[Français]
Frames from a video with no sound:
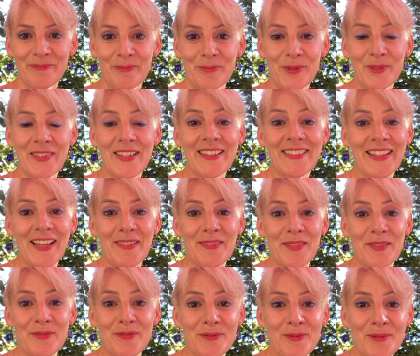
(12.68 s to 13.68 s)
Peut-être
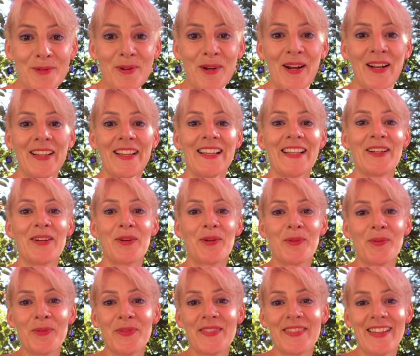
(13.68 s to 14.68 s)
avez-vous
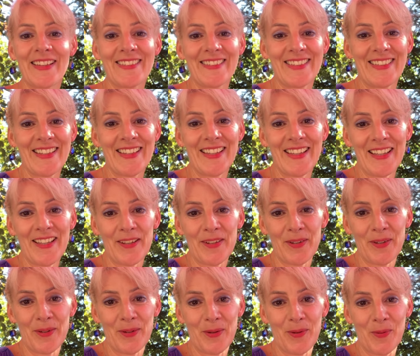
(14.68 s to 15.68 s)
constaté
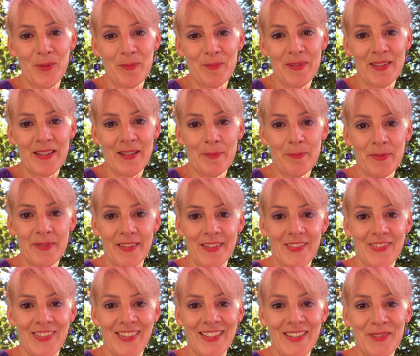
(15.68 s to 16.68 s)
euh, combien
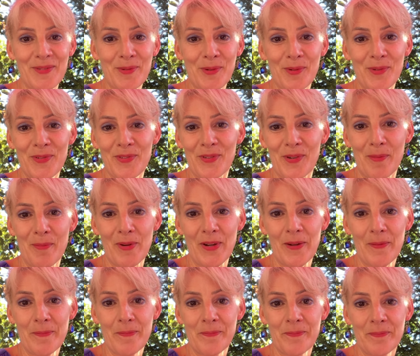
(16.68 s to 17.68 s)
Psyché nous
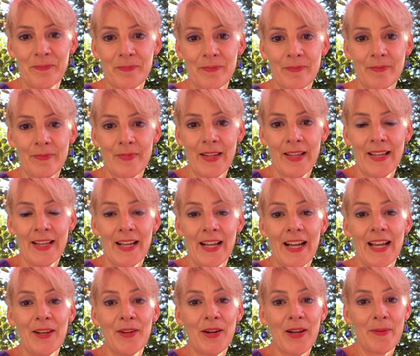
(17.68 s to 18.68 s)
ressemble.
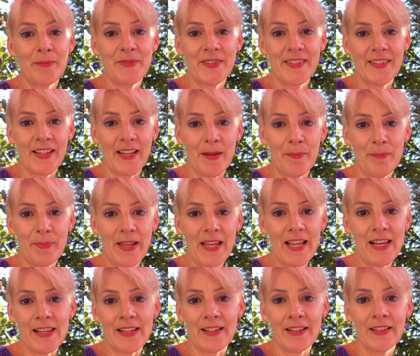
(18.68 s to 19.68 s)
Alors un petit
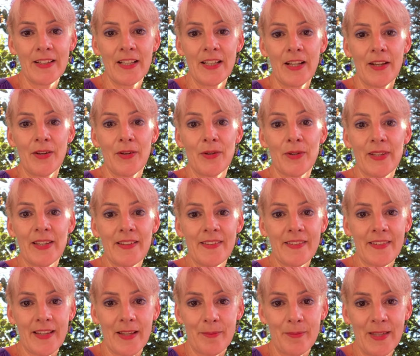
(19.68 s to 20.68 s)
rappel,
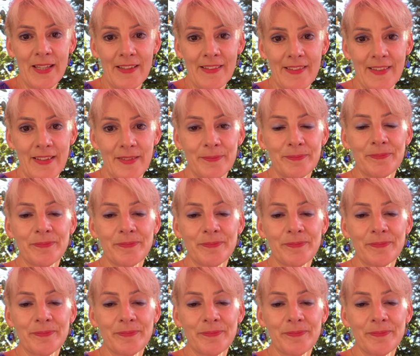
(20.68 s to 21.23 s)
qu'est-ce qu'un mythe